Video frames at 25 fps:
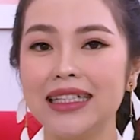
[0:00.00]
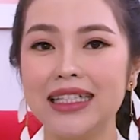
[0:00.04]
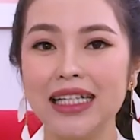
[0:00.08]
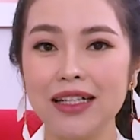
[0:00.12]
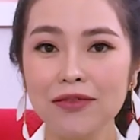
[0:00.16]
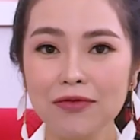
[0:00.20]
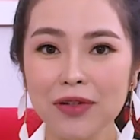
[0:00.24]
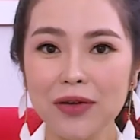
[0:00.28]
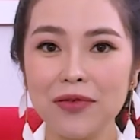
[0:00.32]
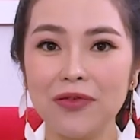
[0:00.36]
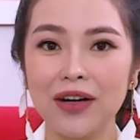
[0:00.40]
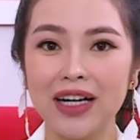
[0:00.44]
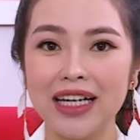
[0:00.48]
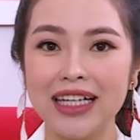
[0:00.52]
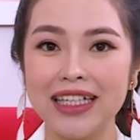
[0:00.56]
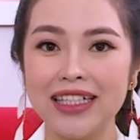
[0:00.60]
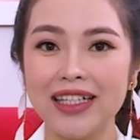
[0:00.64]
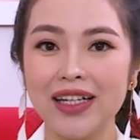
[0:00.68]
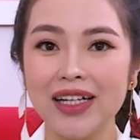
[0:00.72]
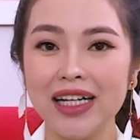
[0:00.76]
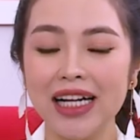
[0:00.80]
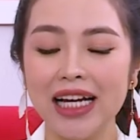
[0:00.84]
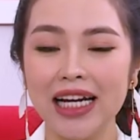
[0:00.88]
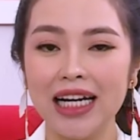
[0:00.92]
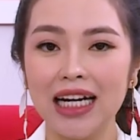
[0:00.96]
Chính vì vậy cho
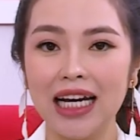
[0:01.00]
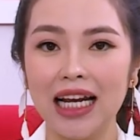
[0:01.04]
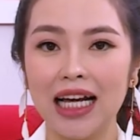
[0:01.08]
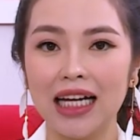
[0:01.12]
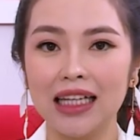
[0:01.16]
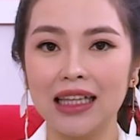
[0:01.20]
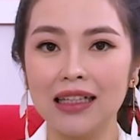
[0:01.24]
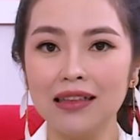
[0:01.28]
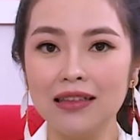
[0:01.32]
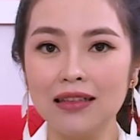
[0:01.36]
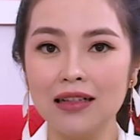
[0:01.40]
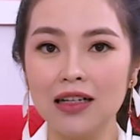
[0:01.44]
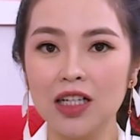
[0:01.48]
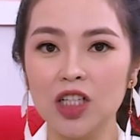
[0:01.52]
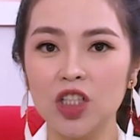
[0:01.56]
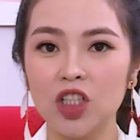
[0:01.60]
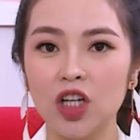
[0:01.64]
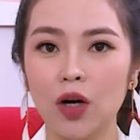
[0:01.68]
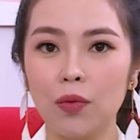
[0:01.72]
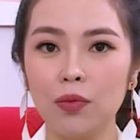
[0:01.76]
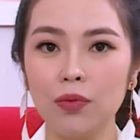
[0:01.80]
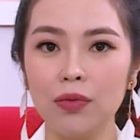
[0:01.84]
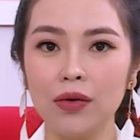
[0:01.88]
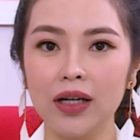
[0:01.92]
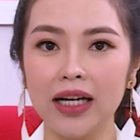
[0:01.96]
nên là thường
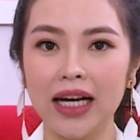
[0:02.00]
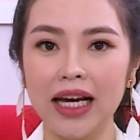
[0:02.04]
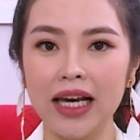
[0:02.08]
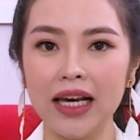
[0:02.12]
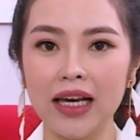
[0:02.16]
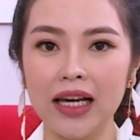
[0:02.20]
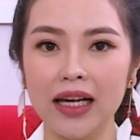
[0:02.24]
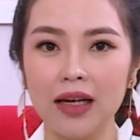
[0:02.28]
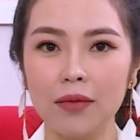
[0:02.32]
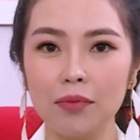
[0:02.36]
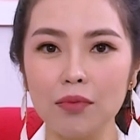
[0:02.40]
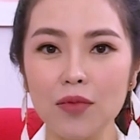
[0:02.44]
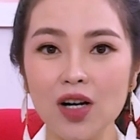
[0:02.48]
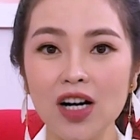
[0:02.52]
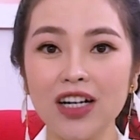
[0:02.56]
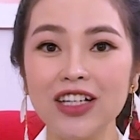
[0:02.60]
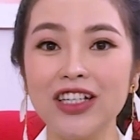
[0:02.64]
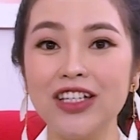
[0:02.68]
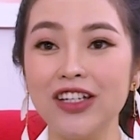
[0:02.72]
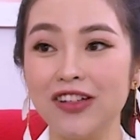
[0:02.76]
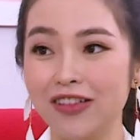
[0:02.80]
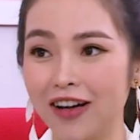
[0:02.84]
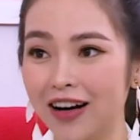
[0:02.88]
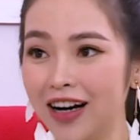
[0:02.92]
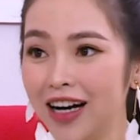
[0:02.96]
trong cái bước
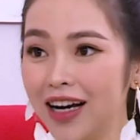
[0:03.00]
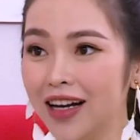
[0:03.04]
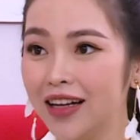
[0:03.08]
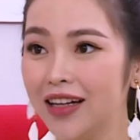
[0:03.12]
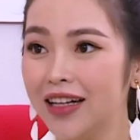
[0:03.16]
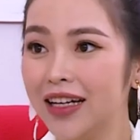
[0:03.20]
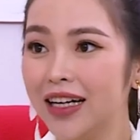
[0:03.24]
dưỡng á,